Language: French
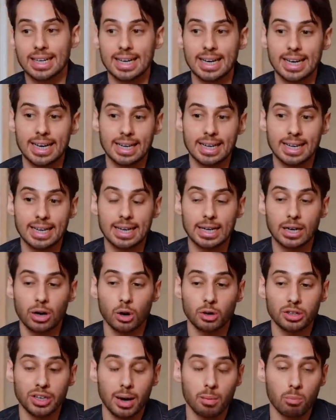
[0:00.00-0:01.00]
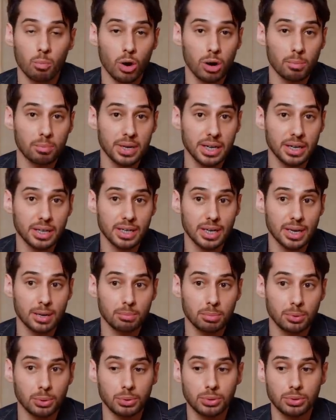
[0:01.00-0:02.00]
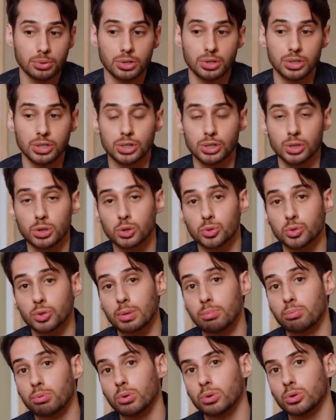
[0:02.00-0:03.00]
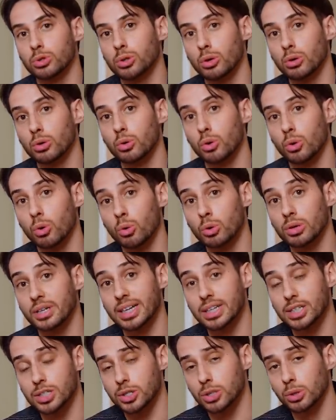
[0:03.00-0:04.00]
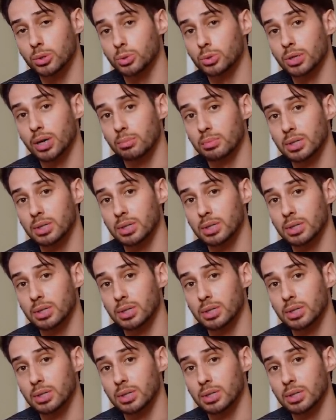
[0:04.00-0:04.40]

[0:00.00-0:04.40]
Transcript: et qui rendra moins bien qu'un brut sans jouer pour autant le rôle d'un stone ou d'un